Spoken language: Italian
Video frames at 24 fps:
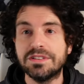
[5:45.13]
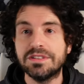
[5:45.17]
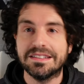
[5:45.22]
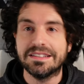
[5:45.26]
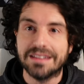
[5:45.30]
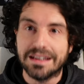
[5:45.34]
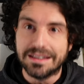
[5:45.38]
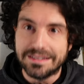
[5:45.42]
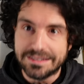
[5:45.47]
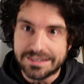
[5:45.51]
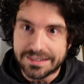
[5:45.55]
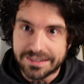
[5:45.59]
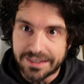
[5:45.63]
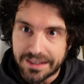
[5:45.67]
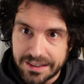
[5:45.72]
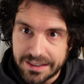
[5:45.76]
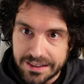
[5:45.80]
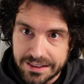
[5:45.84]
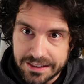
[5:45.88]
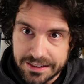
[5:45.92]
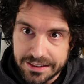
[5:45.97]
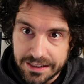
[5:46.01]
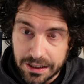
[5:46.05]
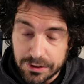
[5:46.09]
da
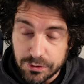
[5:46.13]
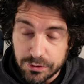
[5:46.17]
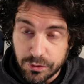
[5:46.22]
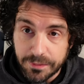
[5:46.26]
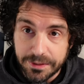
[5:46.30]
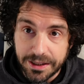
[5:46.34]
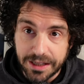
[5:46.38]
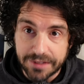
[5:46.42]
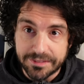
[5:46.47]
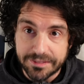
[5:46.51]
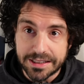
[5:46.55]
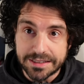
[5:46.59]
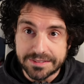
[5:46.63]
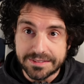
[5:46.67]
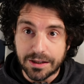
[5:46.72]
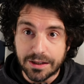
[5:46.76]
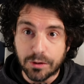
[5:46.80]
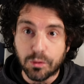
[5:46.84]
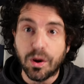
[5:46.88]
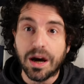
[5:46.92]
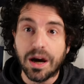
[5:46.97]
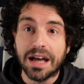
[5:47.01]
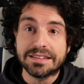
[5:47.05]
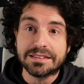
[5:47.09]
inserire dal
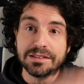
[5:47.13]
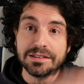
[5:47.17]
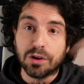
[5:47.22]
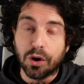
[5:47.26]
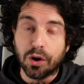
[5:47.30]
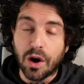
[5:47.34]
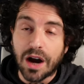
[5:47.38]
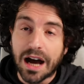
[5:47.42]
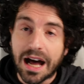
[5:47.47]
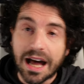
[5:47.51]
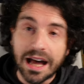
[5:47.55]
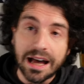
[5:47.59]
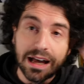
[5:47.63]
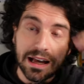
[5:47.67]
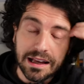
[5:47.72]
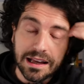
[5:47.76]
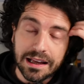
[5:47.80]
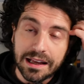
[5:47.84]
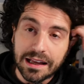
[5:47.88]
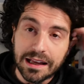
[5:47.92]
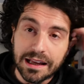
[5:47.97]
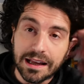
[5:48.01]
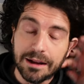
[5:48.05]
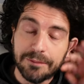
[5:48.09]
2024
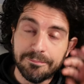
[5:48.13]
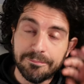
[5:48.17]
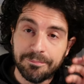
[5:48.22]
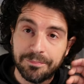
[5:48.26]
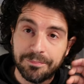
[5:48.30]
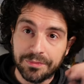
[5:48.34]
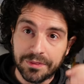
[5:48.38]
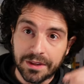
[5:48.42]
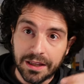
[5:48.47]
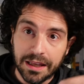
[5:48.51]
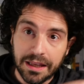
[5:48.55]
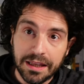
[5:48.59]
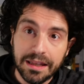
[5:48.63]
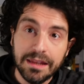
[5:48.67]
a, um,